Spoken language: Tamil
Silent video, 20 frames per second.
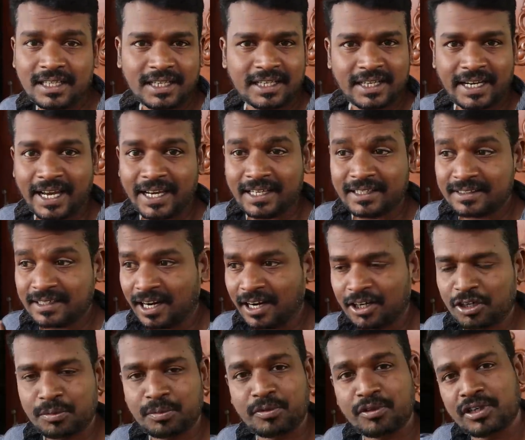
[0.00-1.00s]
நான் கிராக்கர்ஸ்
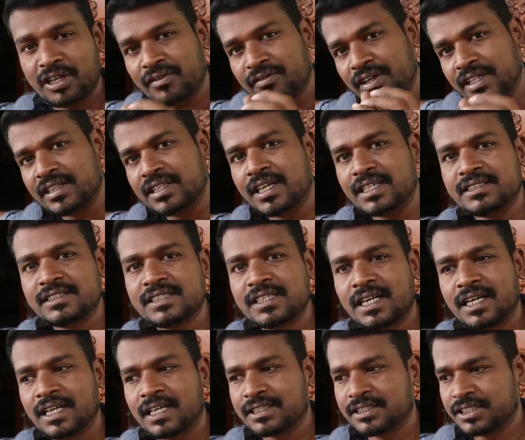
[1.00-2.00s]
ஆர்டர் போட்டேன் வந்து
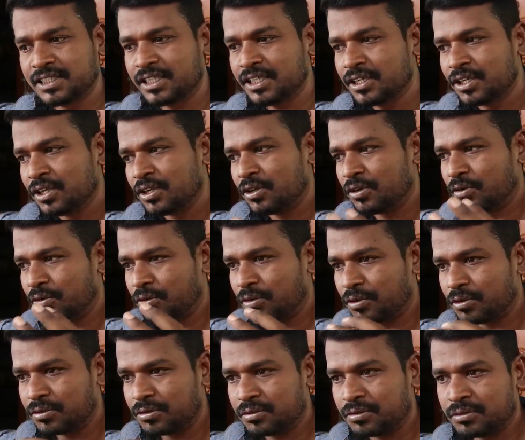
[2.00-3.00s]
அஞ்சு நாள் ஆச்சு
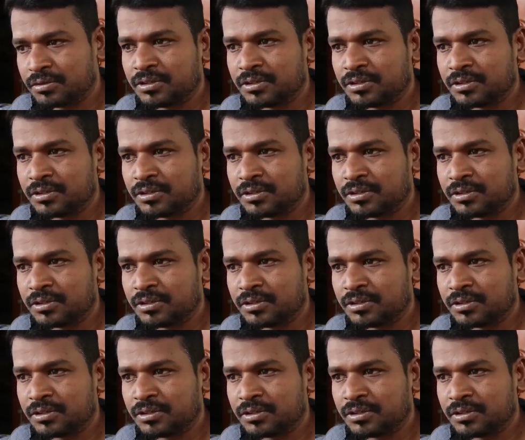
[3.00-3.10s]
ஒரு